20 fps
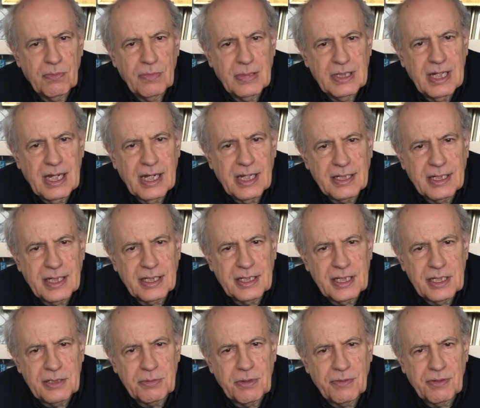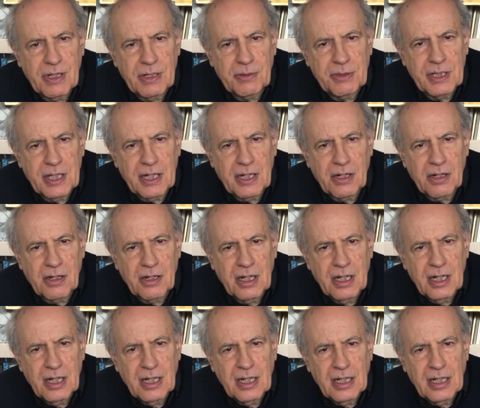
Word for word: dilettantismo, vogliamo dirlo,